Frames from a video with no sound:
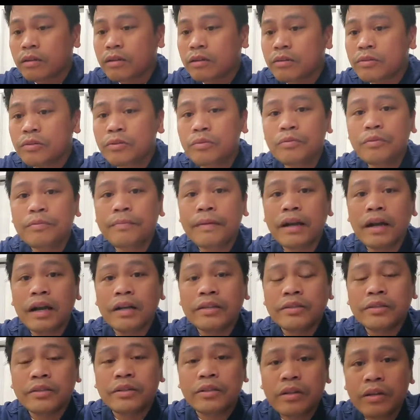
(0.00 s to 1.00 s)
Gusto mo bang
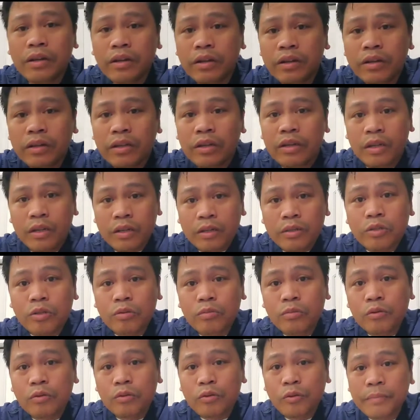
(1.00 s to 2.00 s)
ano? Gusto
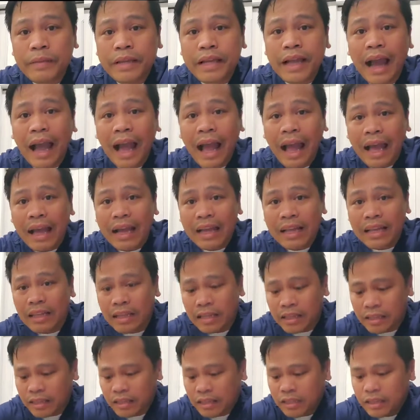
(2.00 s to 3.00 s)
mong humiga?
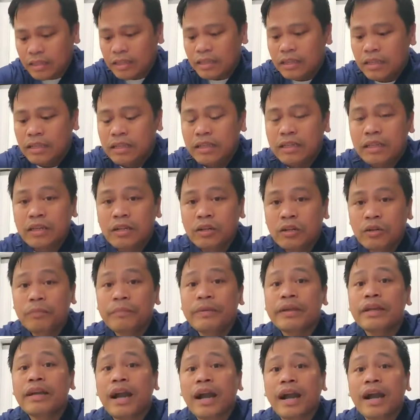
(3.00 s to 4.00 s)

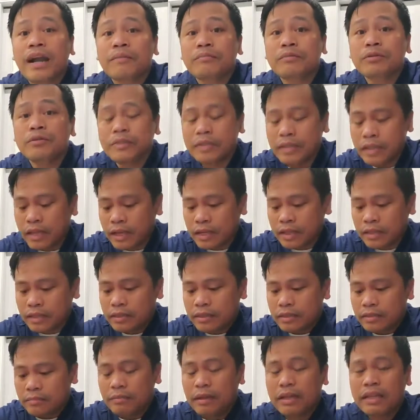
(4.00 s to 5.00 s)
Humiga ka muna.
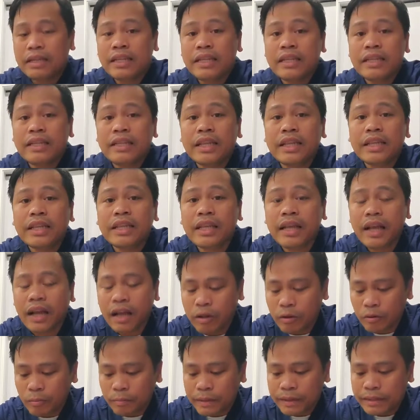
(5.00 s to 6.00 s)
Mainit
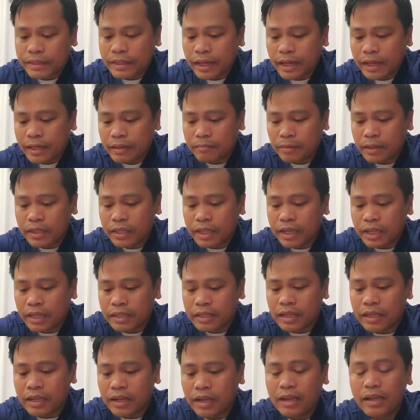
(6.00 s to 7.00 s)
ka, Opa, Dad. Ba't ka
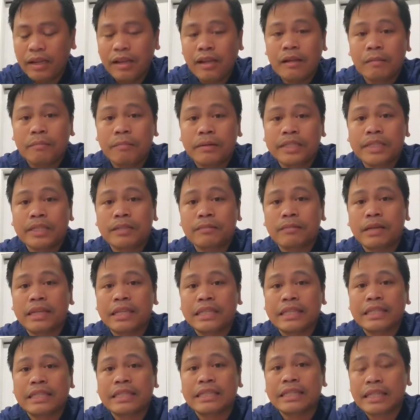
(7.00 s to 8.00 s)
naglalabas na
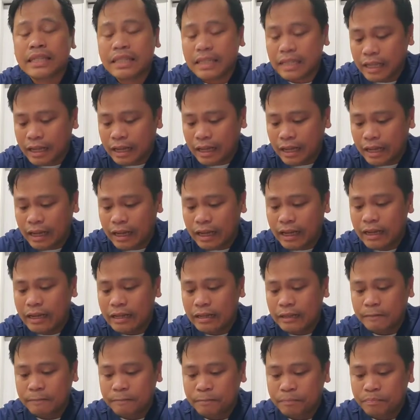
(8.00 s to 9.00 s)
mainit ka?